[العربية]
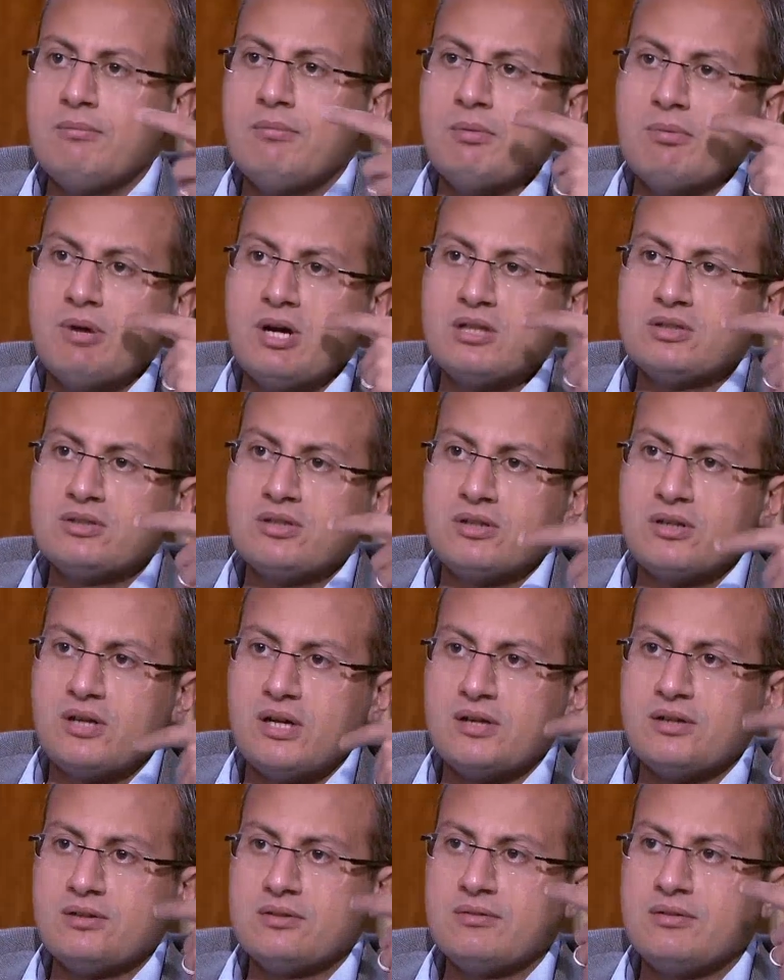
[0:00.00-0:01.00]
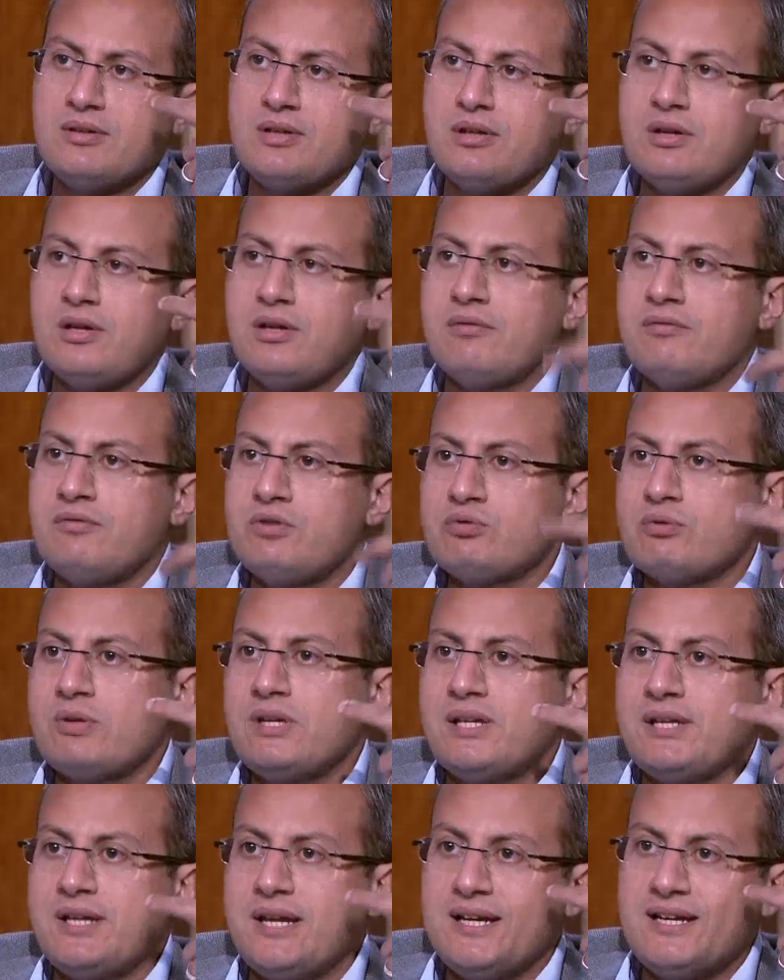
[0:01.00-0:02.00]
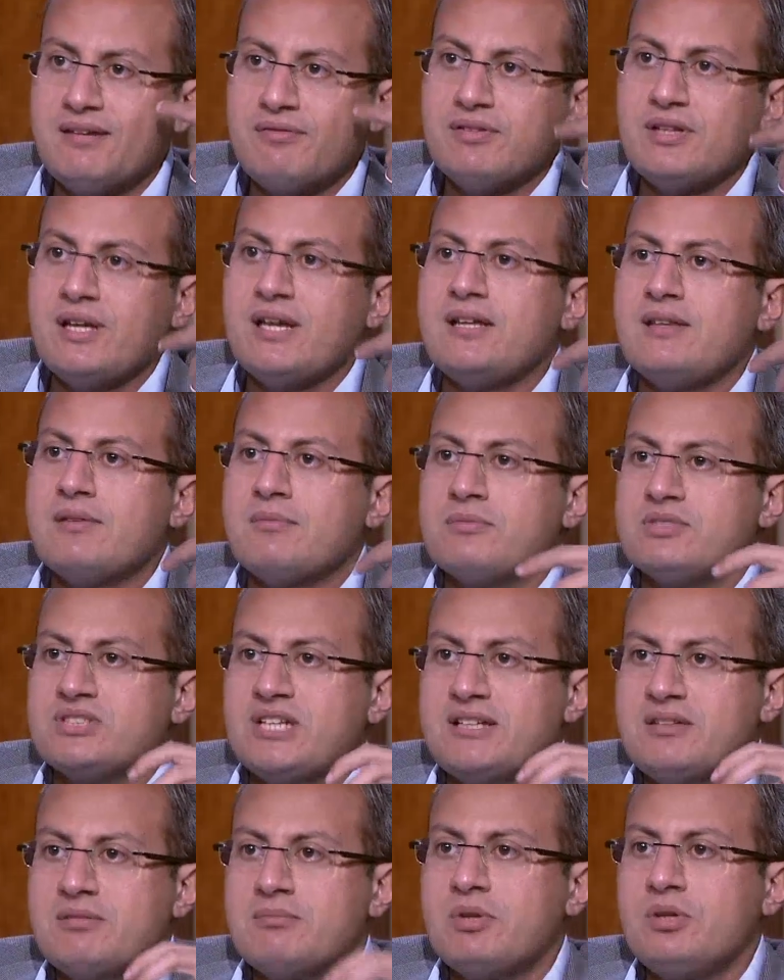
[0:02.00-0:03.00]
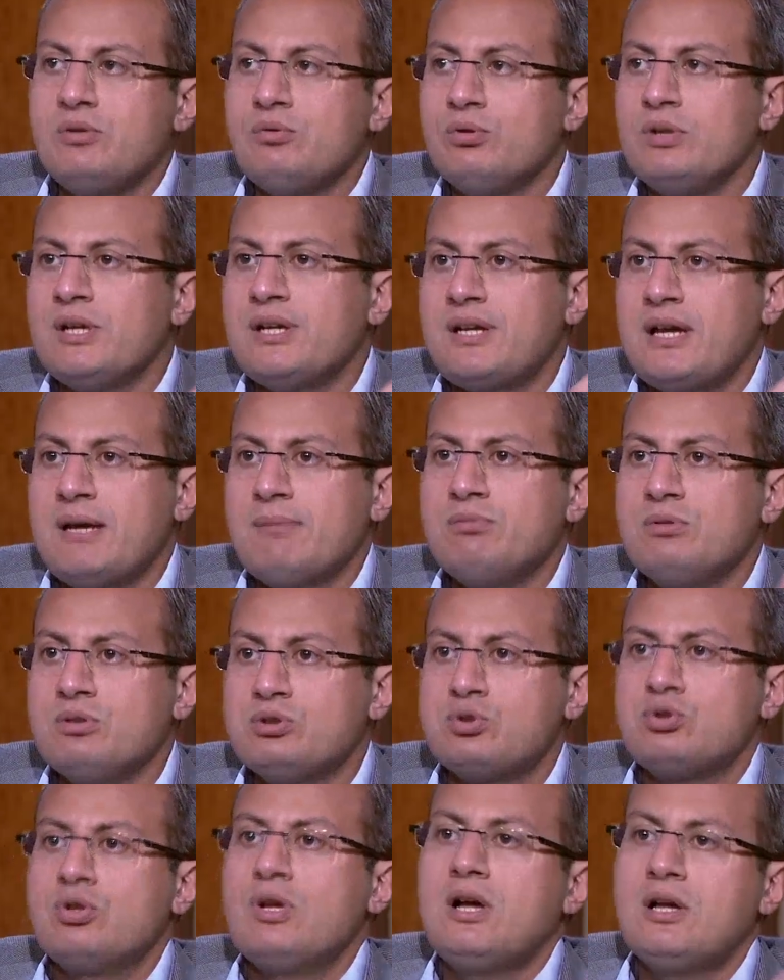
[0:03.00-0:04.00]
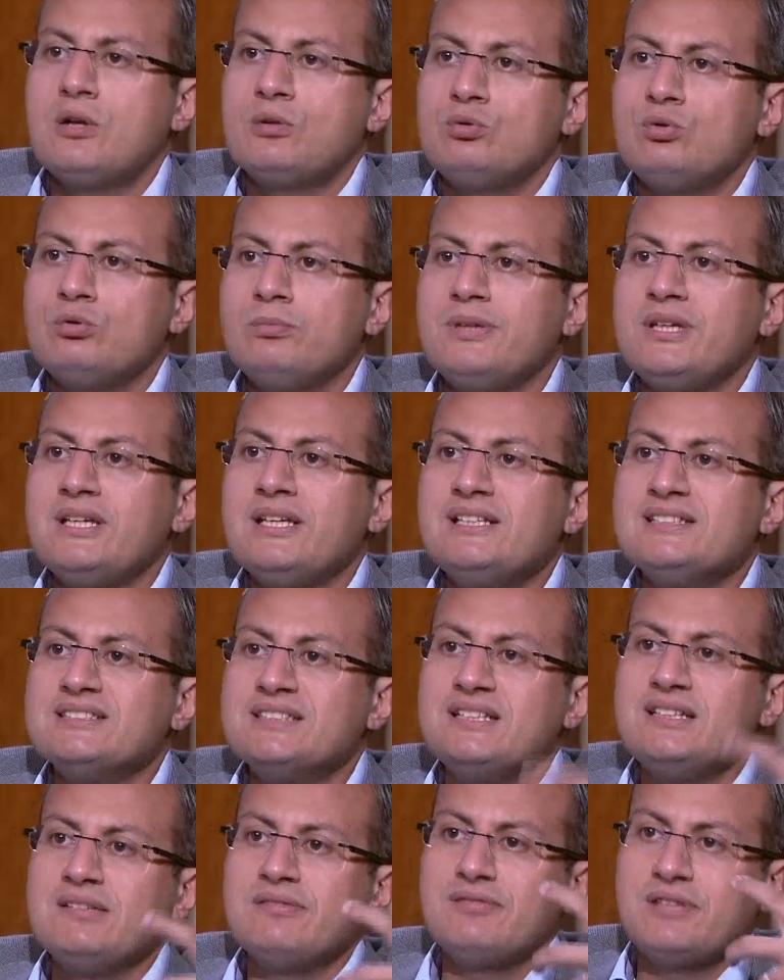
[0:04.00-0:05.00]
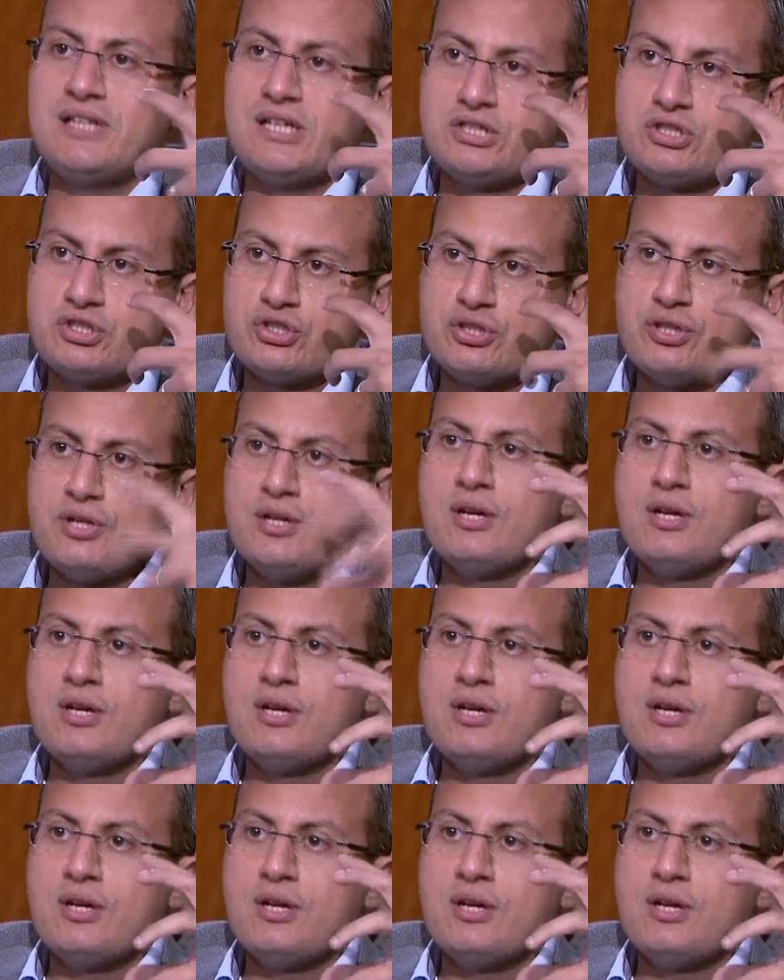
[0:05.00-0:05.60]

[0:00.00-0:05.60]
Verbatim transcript: بيبقى اكتر عرض فيجوال آه، يعني حاجه في العين ساعات المريض يقول انا قبل الصداع على طول بيجي لي زي فلاش